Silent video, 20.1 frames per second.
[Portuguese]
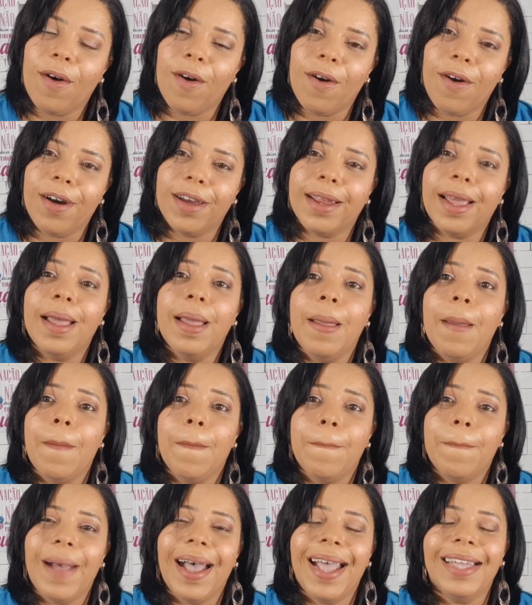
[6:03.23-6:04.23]
hora,
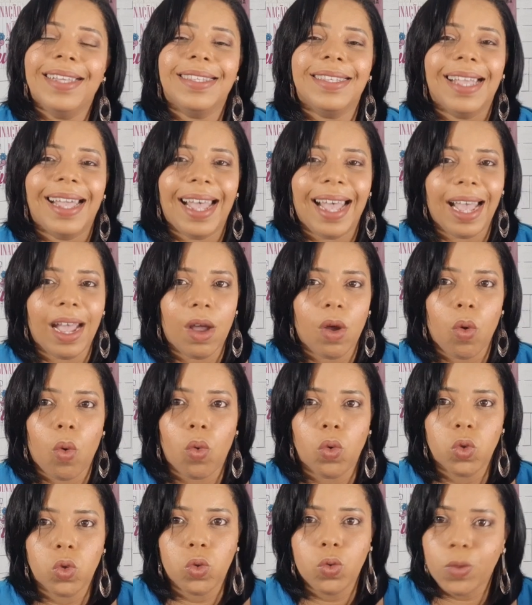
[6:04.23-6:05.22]
mas a,
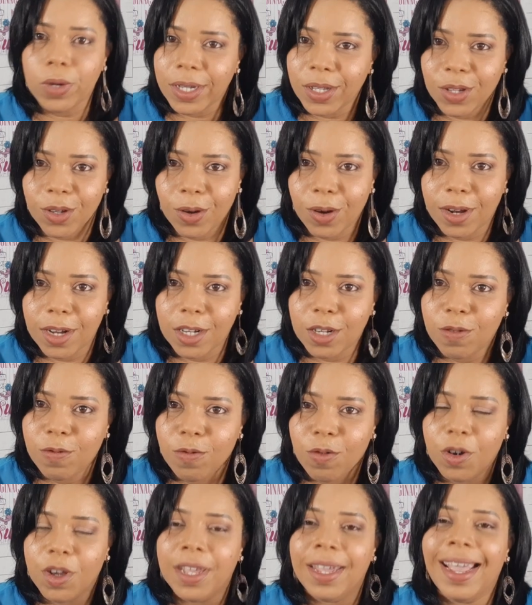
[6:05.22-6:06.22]
com duas horas
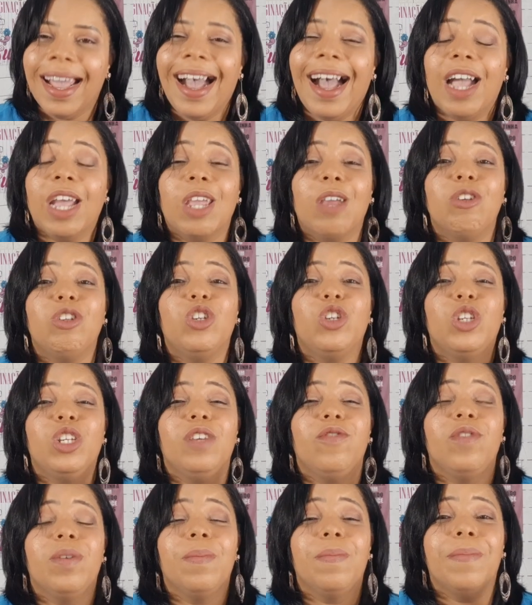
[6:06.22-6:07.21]
foi a que eu
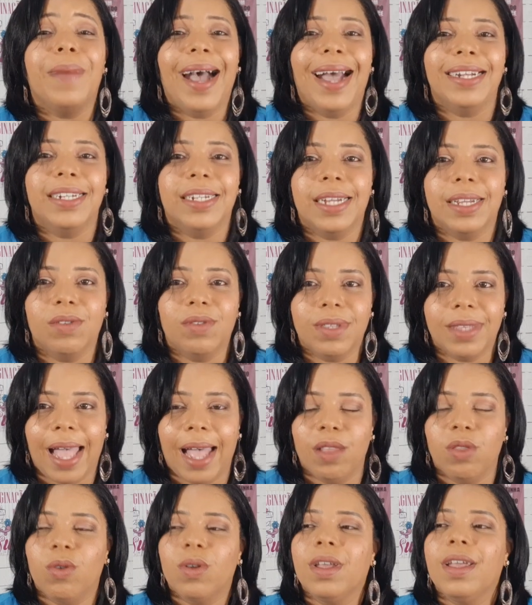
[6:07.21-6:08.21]
tive mais
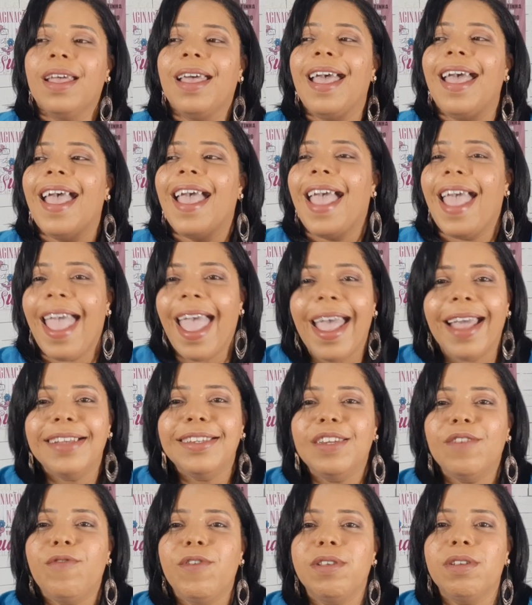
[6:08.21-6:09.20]
resultado. É
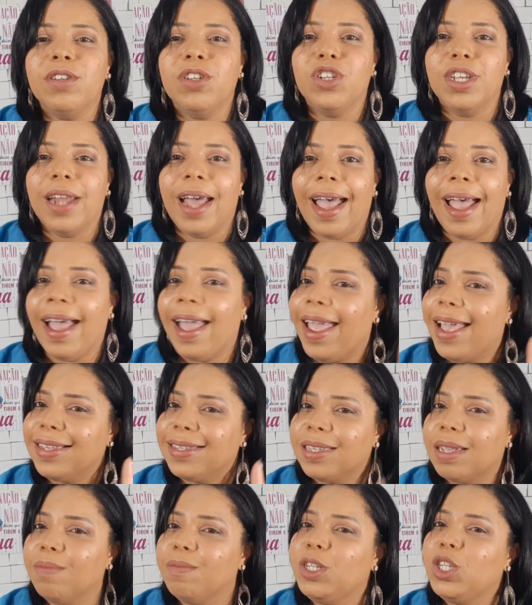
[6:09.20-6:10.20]
difícil de tirar
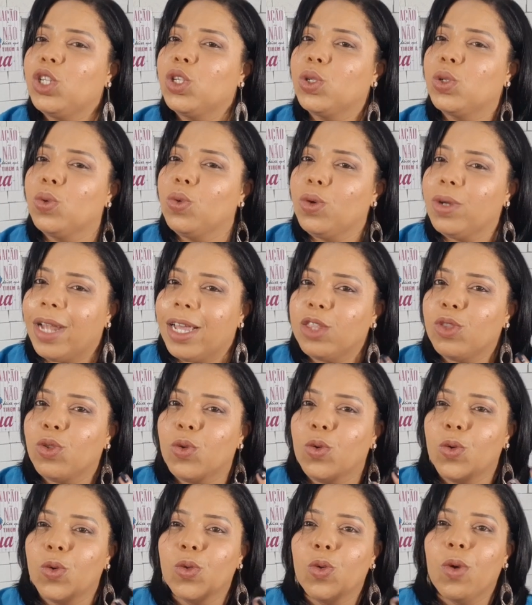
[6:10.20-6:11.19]
essa mistura
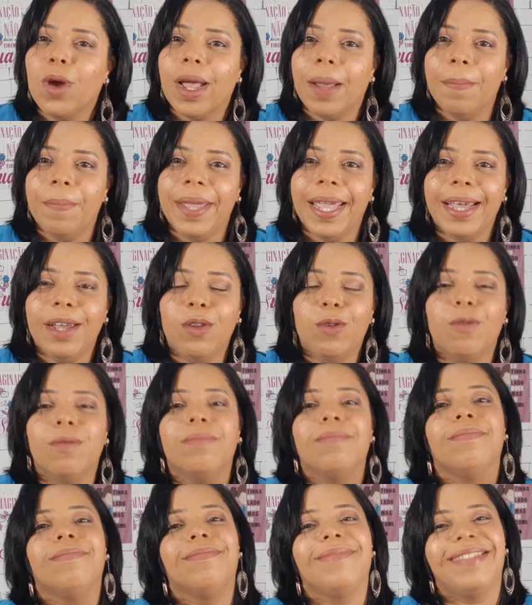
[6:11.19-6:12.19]
do, do cabelo?
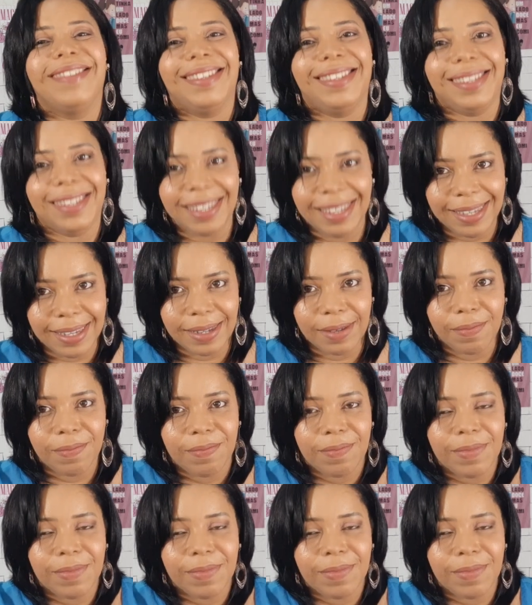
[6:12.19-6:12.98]
Sim.